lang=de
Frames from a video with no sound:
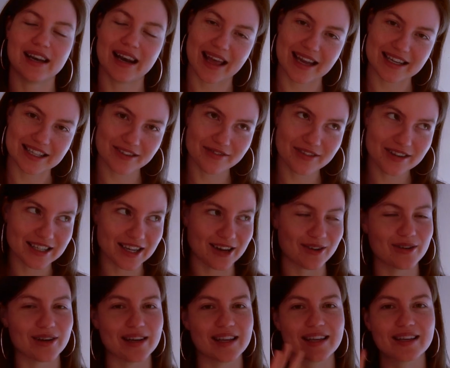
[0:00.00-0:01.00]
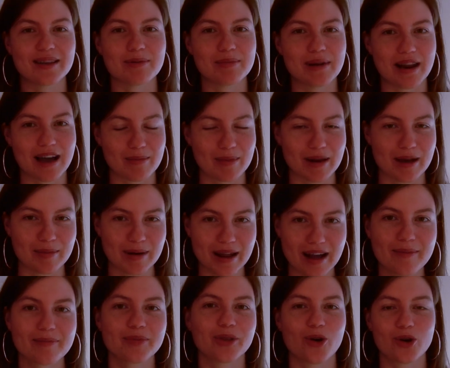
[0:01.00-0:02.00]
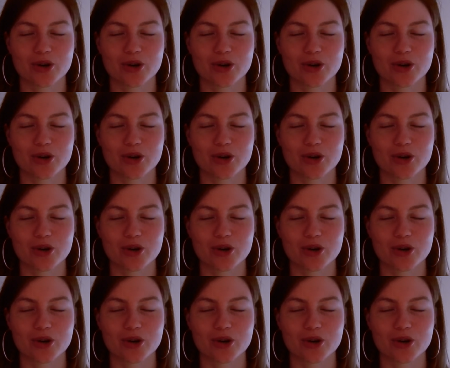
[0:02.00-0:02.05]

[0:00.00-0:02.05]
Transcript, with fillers: leichter verdaulich, bla bla bla.